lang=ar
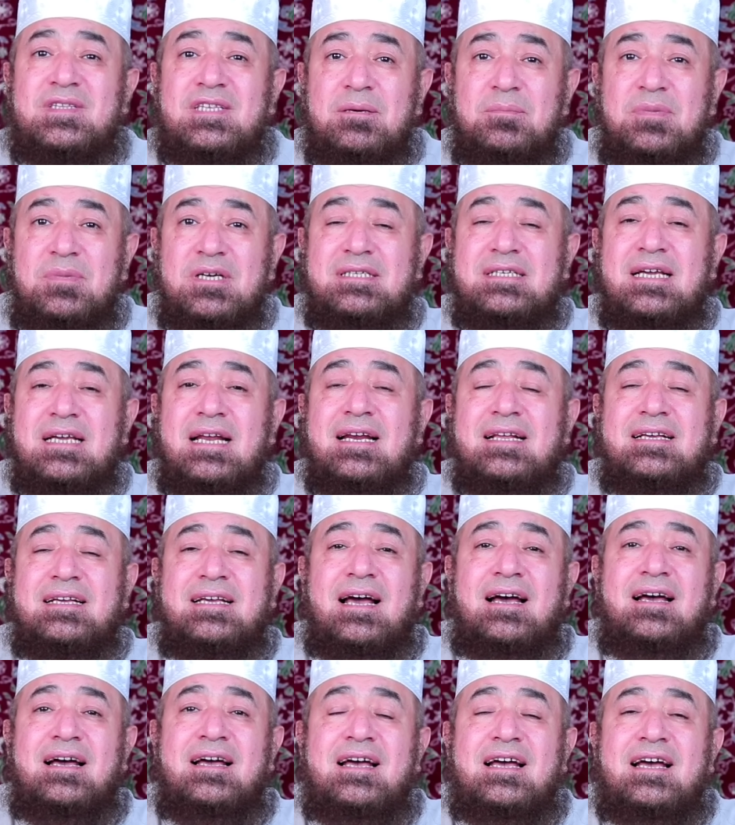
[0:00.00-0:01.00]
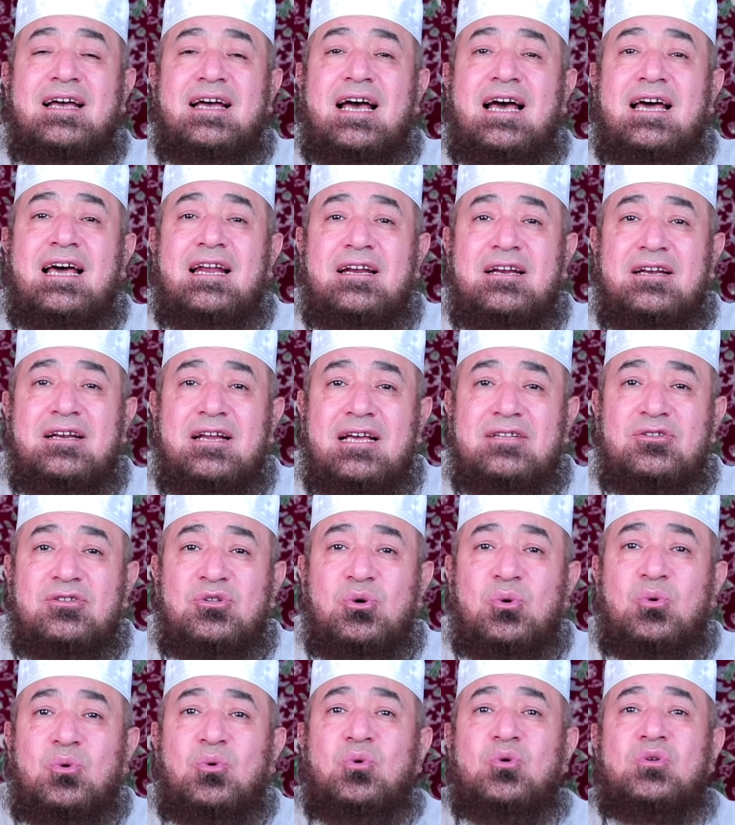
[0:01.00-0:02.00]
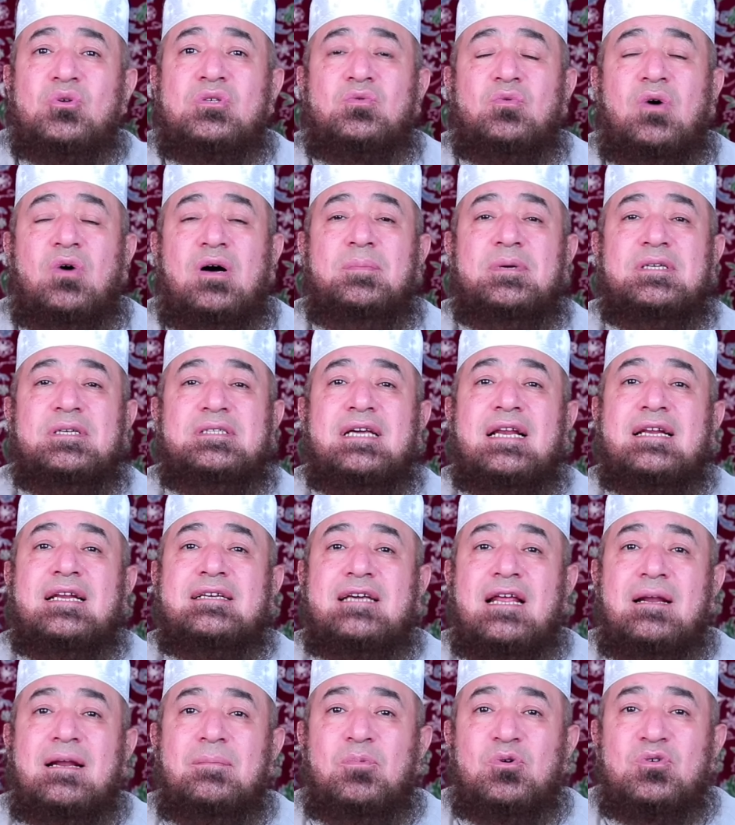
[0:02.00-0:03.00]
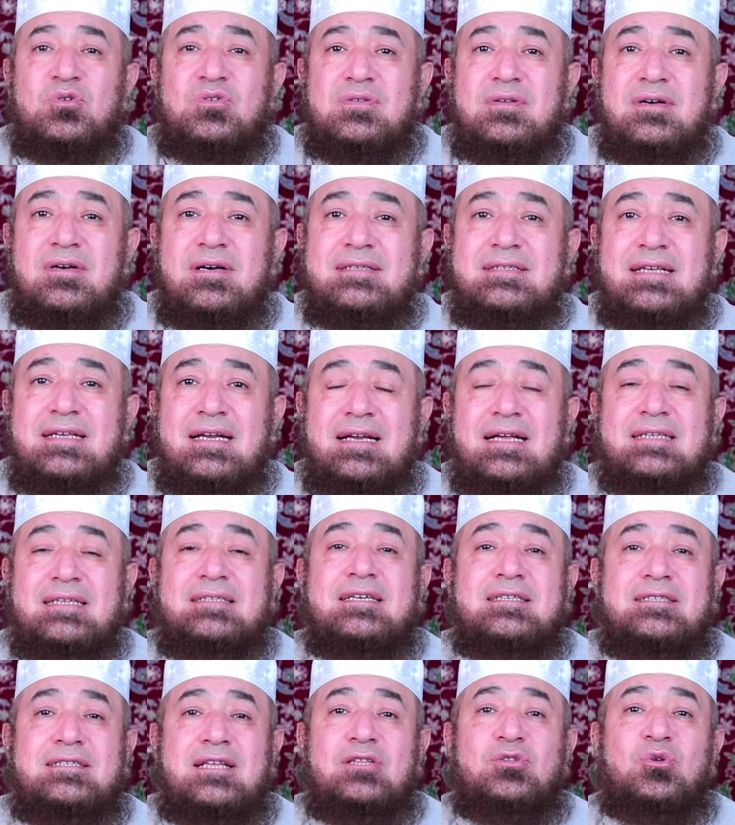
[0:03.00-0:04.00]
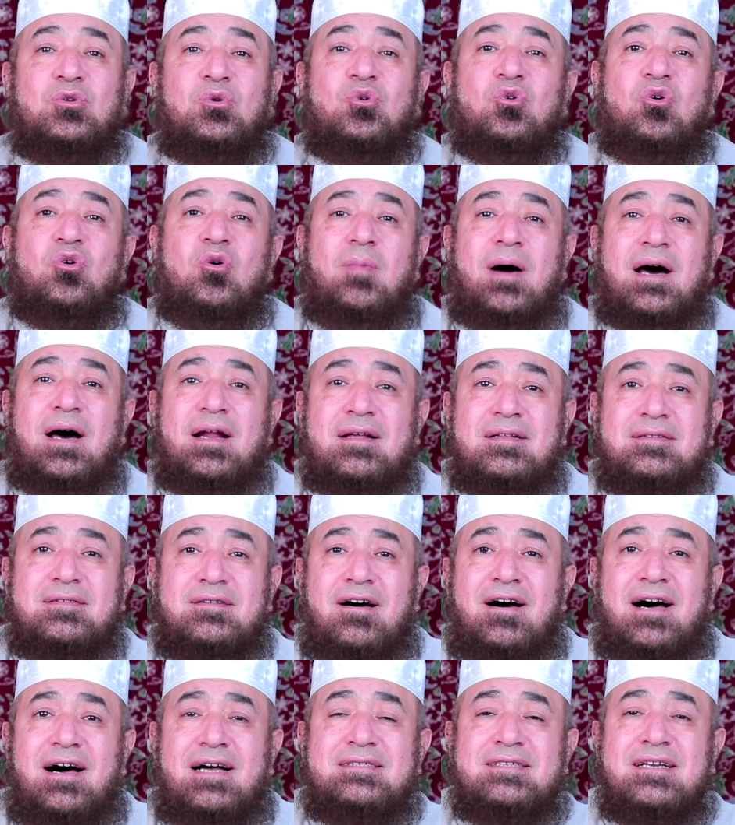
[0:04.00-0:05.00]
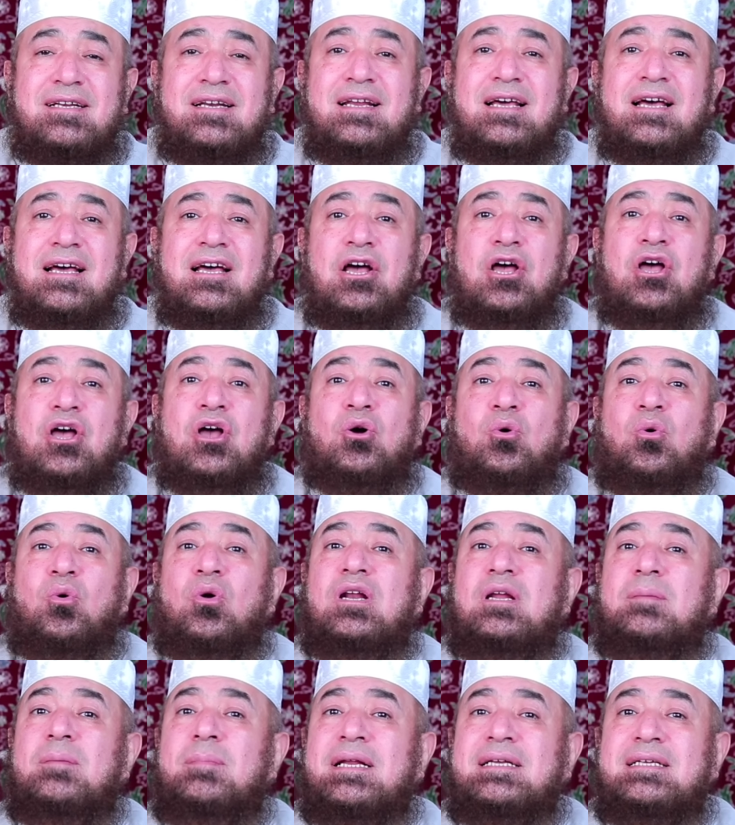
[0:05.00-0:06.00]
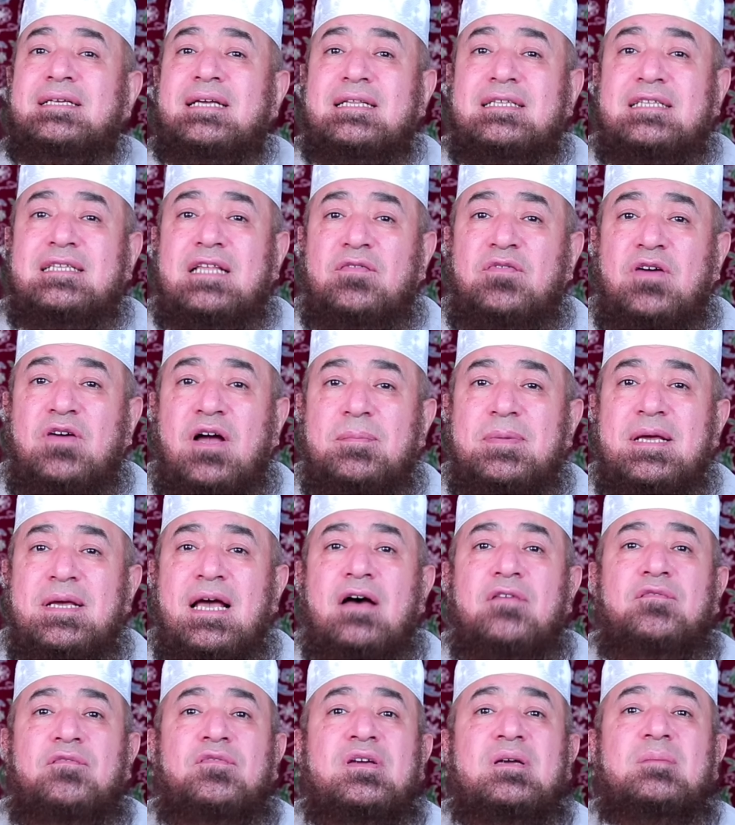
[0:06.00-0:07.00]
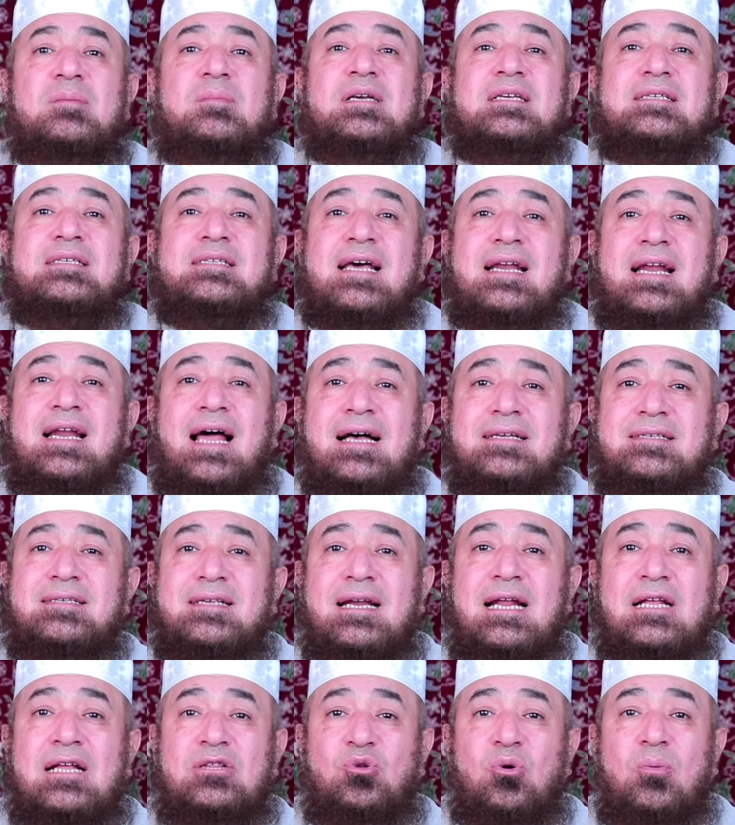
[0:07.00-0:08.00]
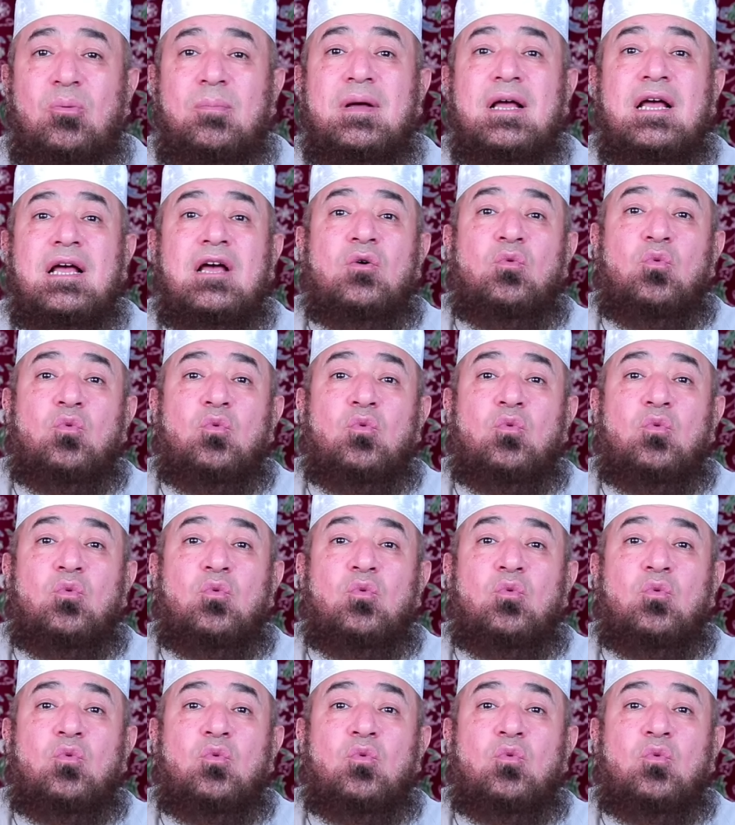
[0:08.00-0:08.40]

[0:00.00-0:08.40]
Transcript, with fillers: بتلك الدروس وبتلك البسطات التي تدلهم على طاعة الله كل من ينتفع بها في ميزان حسناتهم